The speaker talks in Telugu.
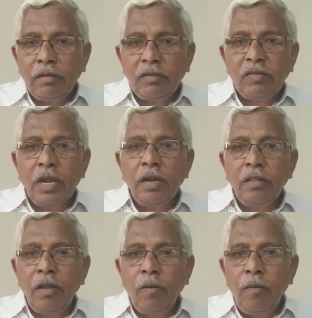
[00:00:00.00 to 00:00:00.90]
కృష్ణా
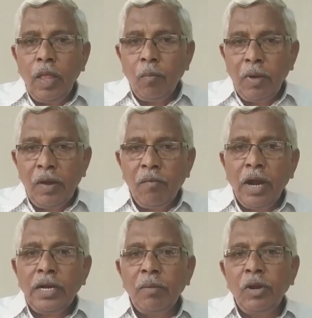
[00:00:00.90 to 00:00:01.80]
నదిలో మన
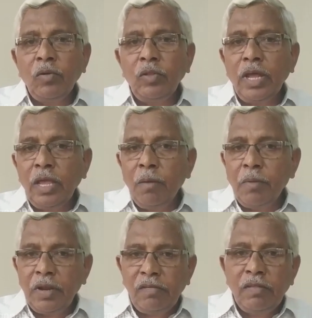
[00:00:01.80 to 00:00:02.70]
వాటా మనకు
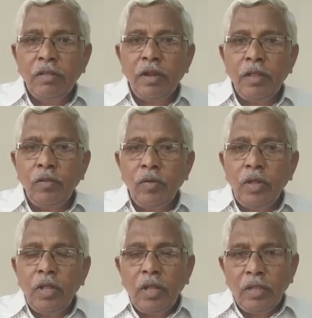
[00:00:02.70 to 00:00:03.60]
దక్కే పరిస్థితి లేదు